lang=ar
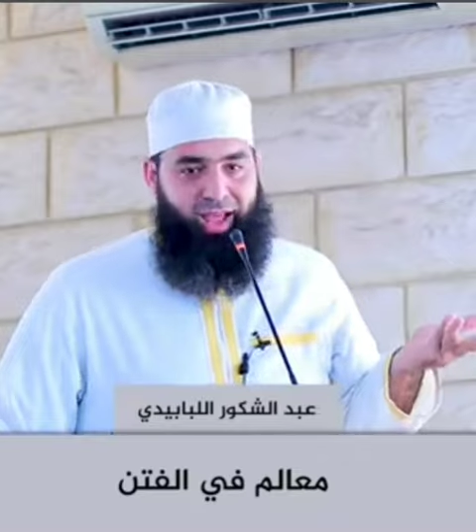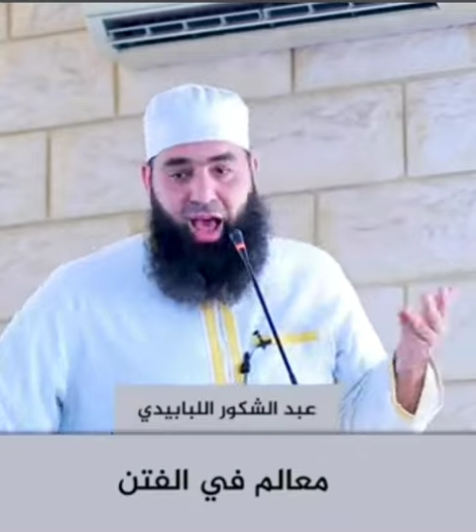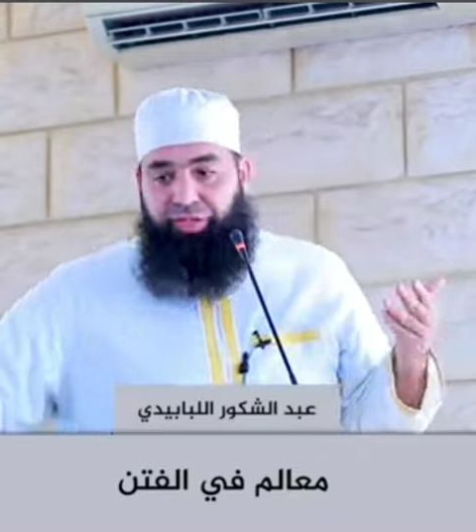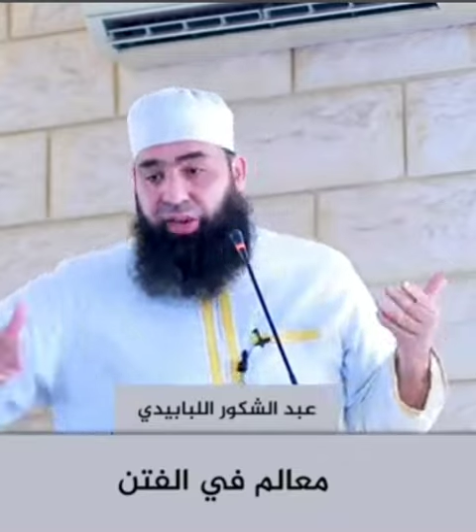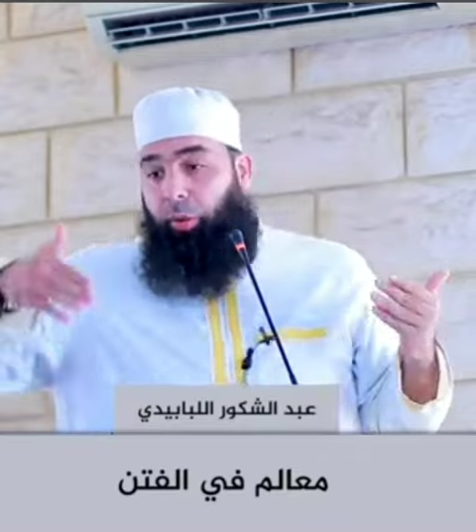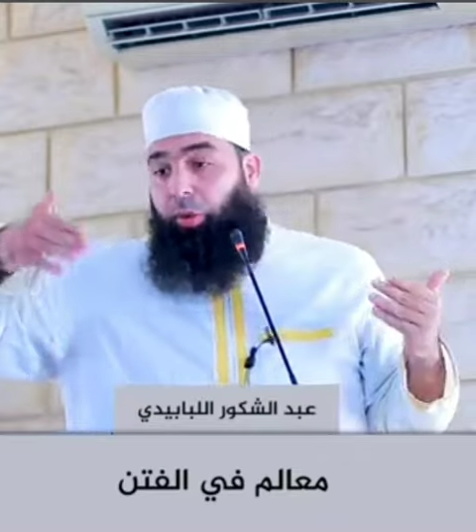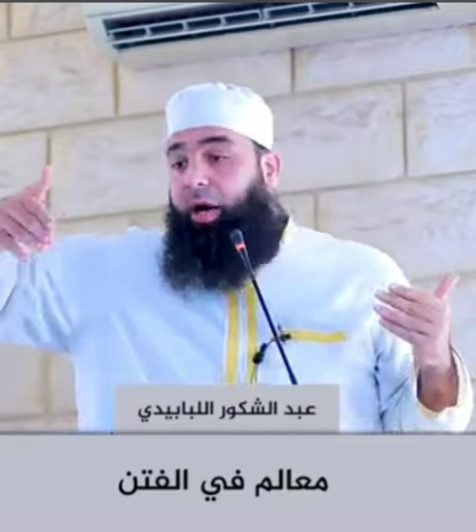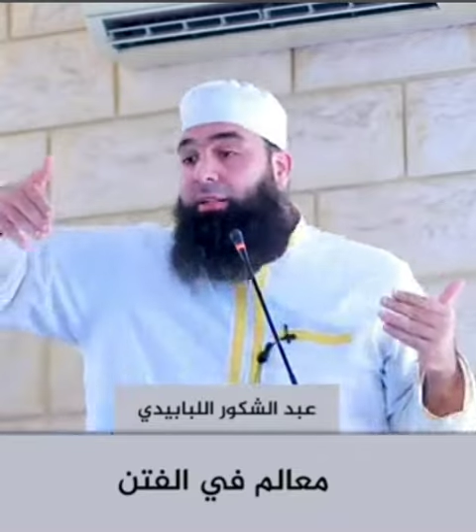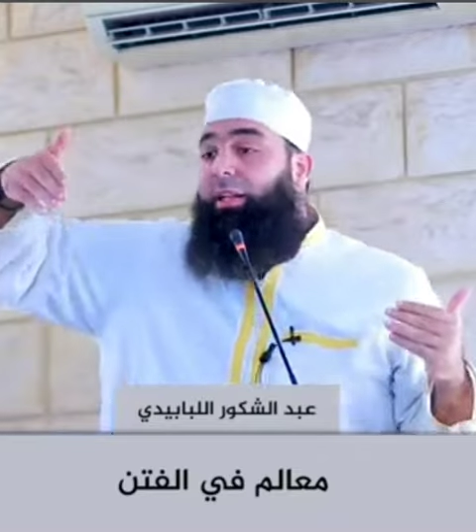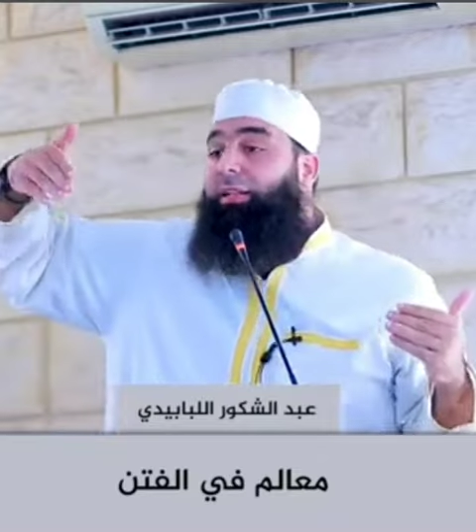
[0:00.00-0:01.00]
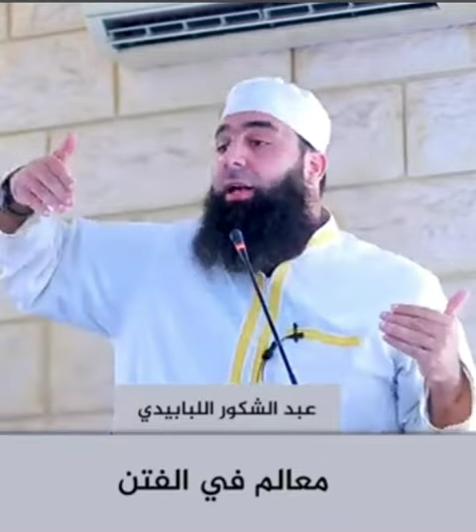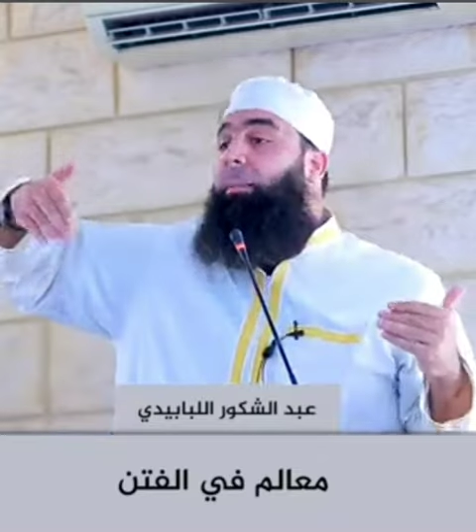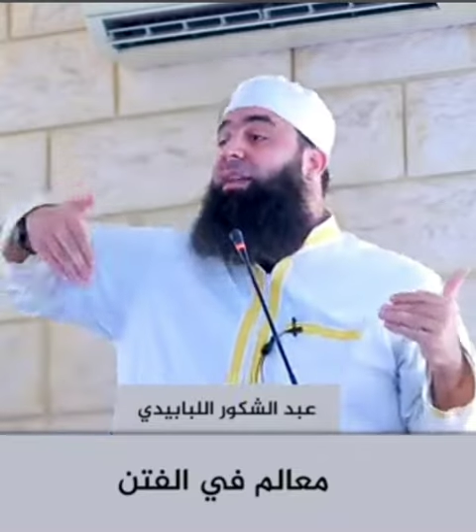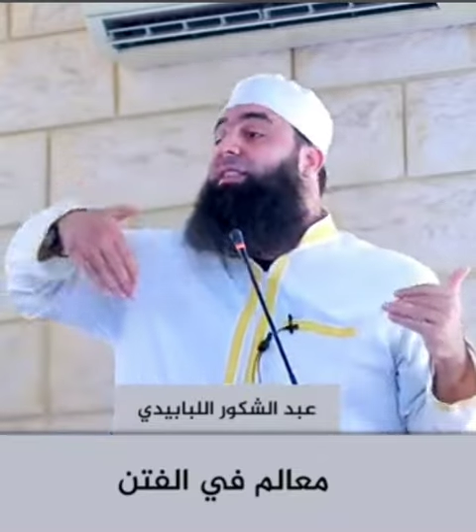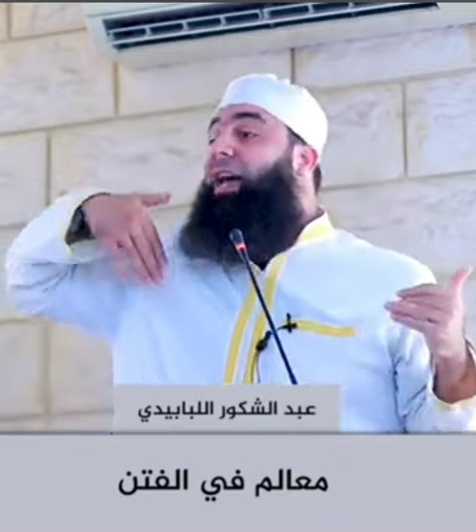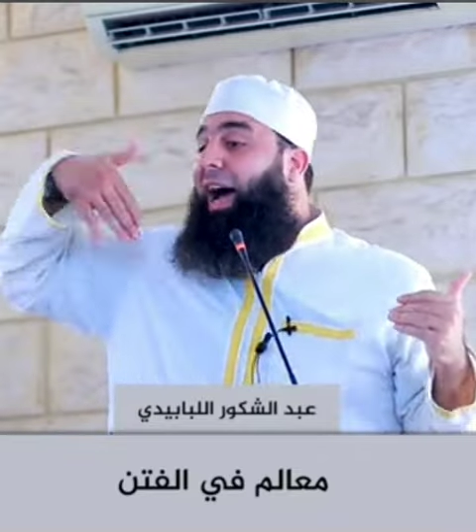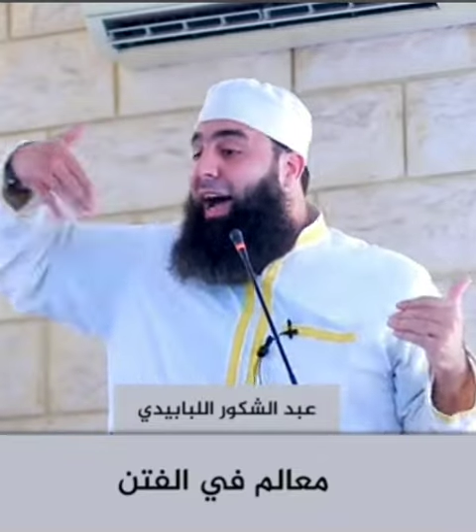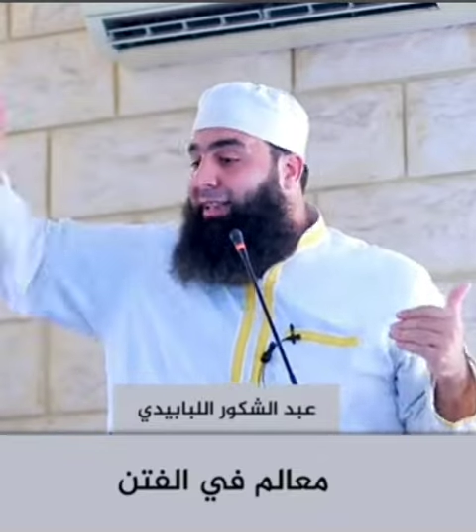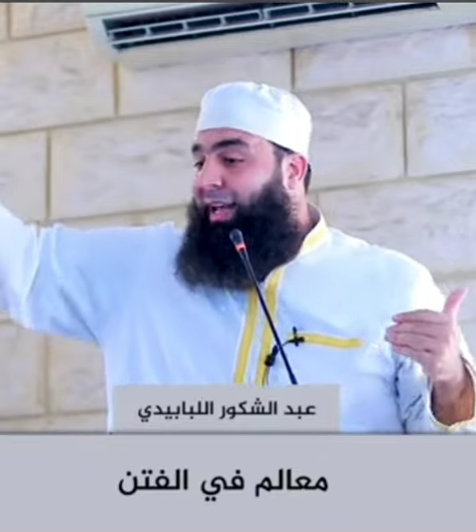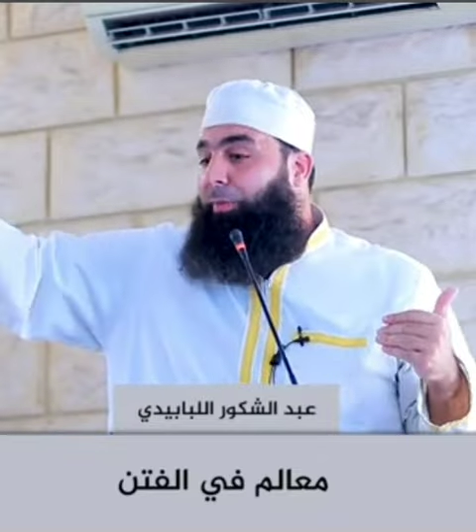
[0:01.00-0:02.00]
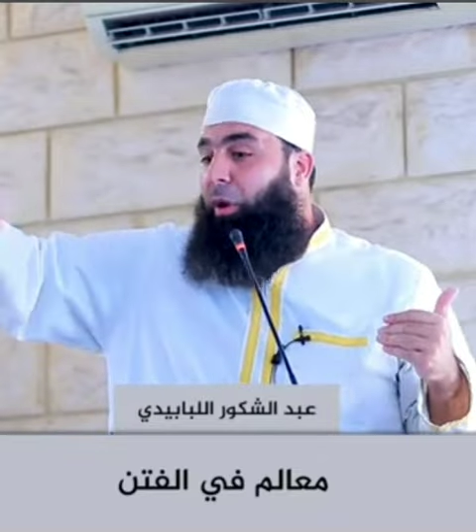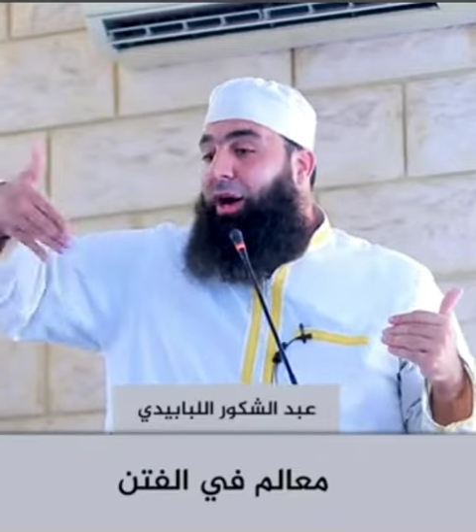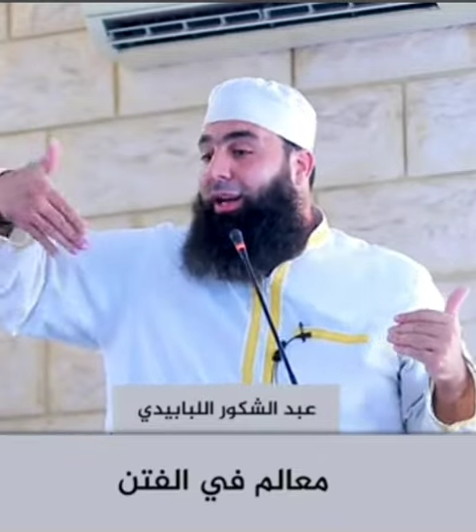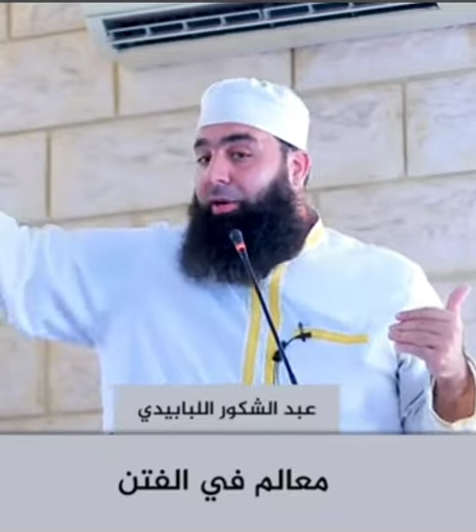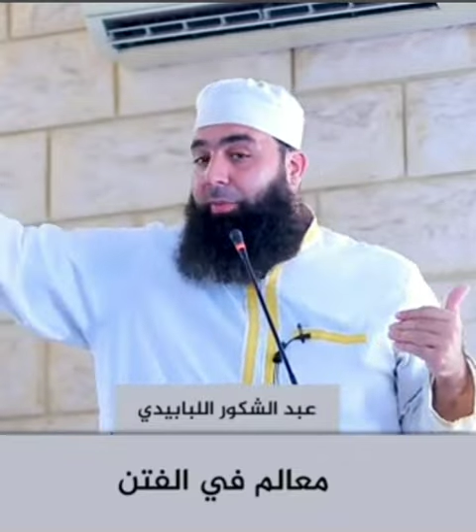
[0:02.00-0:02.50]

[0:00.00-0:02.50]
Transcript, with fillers: هذه الاوقات التي بالساعات على المواقع